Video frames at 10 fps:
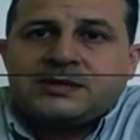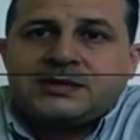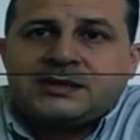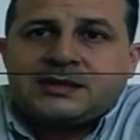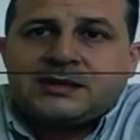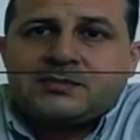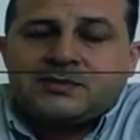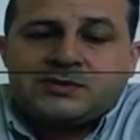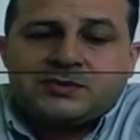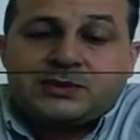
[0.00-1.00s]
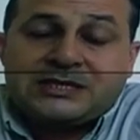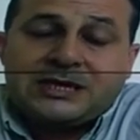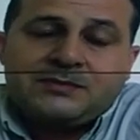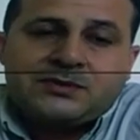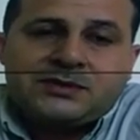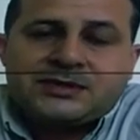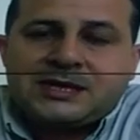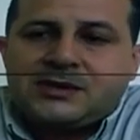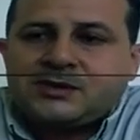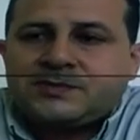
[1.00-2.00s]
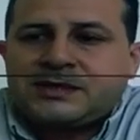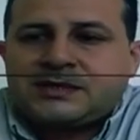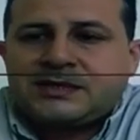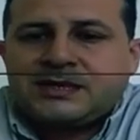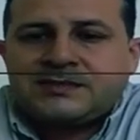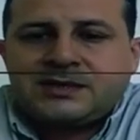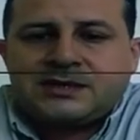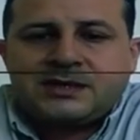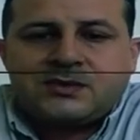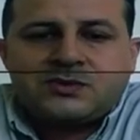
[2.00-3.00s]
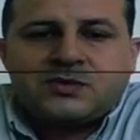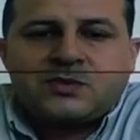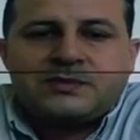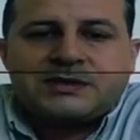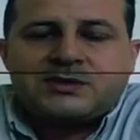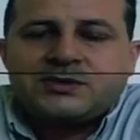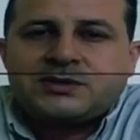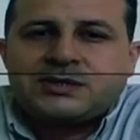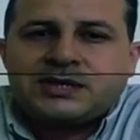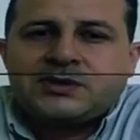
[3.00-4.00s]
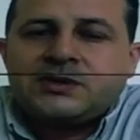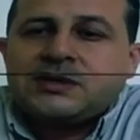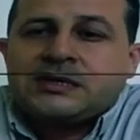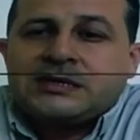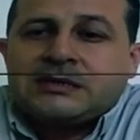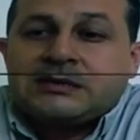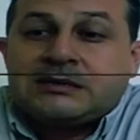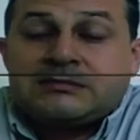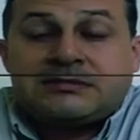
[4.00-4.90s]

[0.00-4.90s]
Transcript: Eh, pasamos cerrados prácticamente con ocupación cero eh,